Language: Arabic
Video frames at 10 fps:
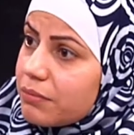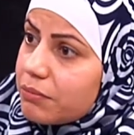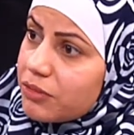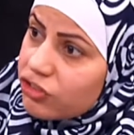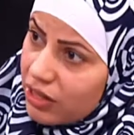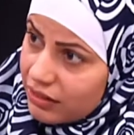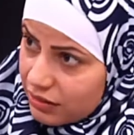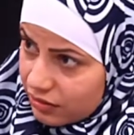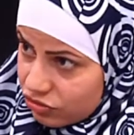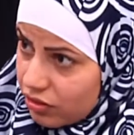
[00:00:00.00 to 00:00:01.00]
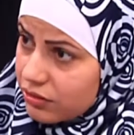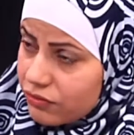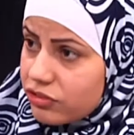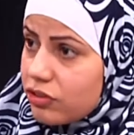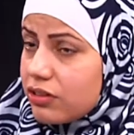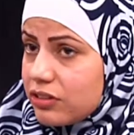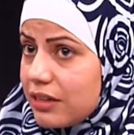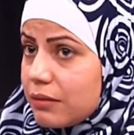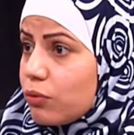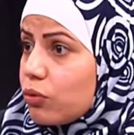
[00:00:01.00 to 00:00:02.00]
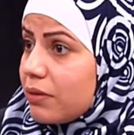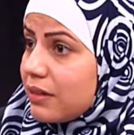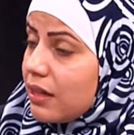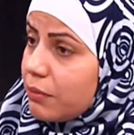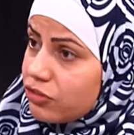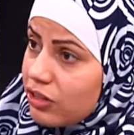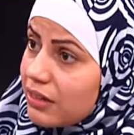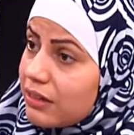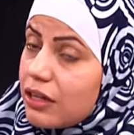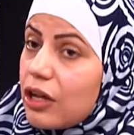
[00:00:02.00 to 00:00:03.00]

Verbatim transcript: من شهاده هذا الشخص، فالشخص هذا بيقوم بالادلاء بالشهاده،